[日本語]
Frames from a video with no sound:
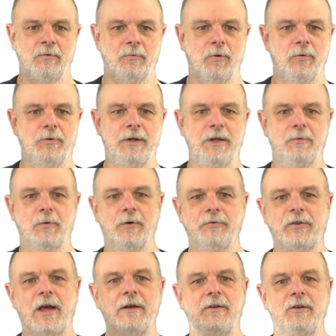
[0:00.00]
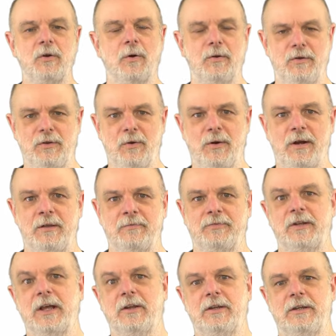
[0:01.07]
ROW2、ROW3 より
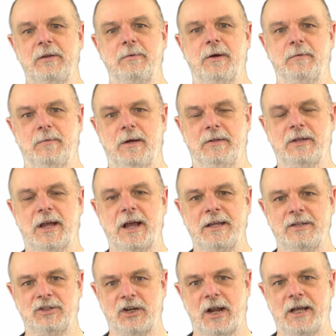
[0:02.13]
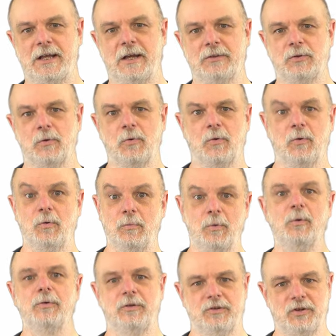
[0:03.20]
フィデリティは高いんじゃないかと
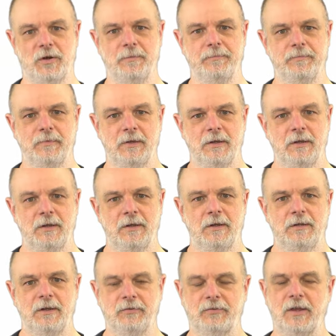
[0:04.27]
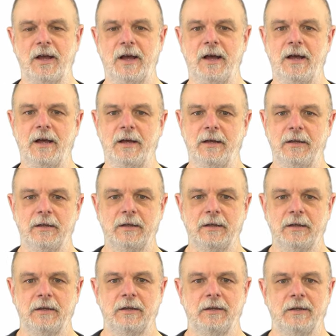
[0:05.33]
思うでしょう。ですが、
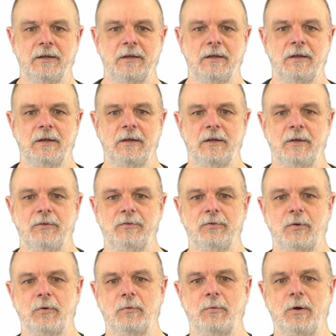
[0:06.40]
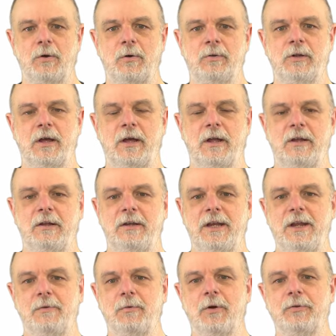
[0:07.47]
そのロー
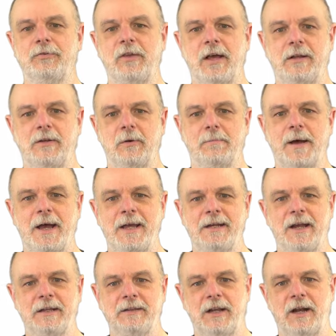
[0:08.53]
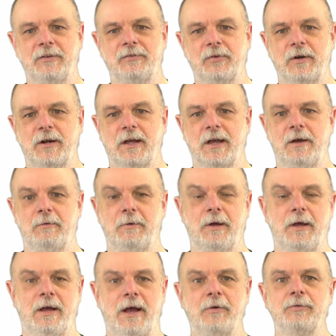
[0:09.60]
2、ローさの場合だったら、それが
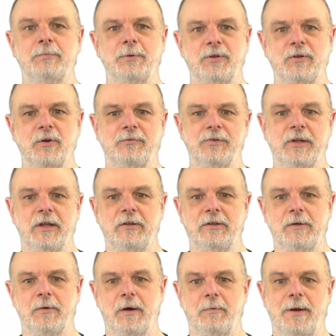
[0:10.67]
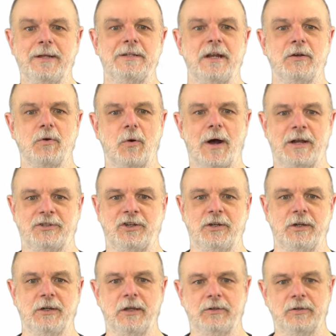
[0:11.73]
アウトプットのフィデリティは0.58
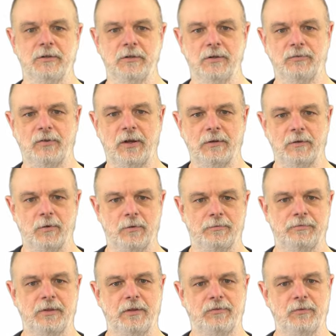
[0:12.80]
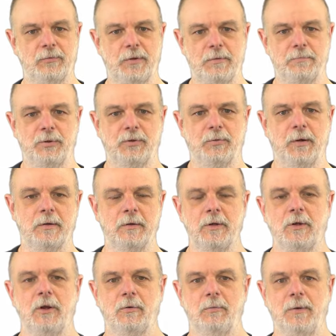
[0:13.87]
になってるんですね。この2つのインプットは
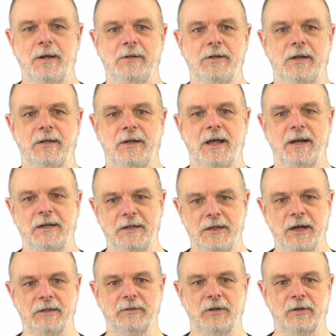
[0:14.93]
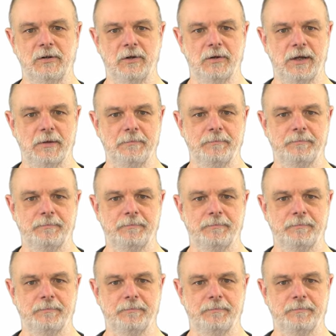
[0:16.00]
0.7になってるので。